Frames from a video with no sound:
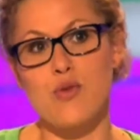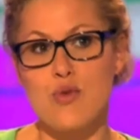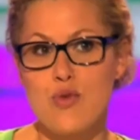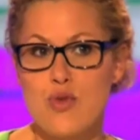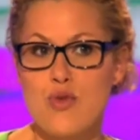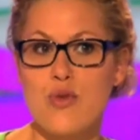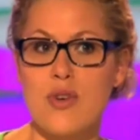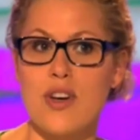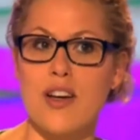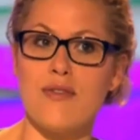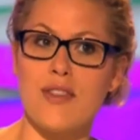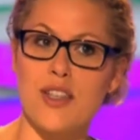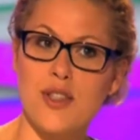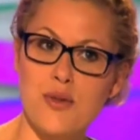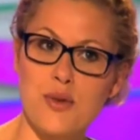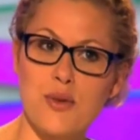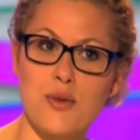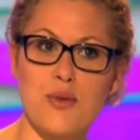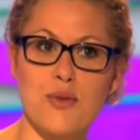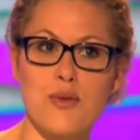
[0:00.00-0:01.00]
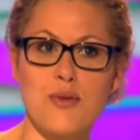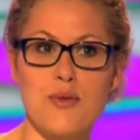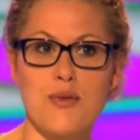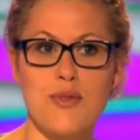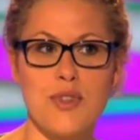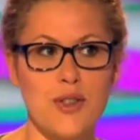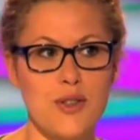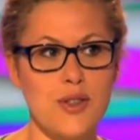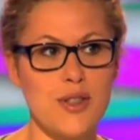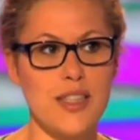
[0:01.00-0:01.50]
toujours la facture du
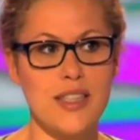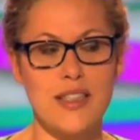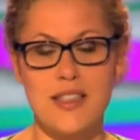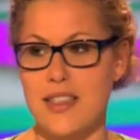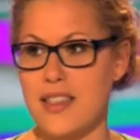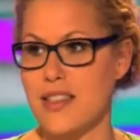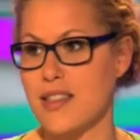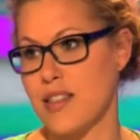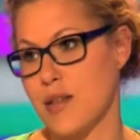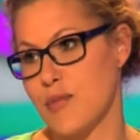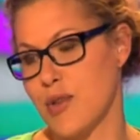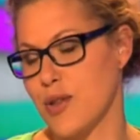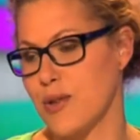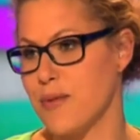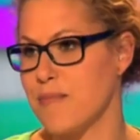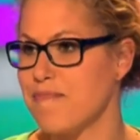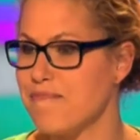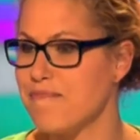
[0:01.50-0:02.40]
vélo et ça, c'est ballot.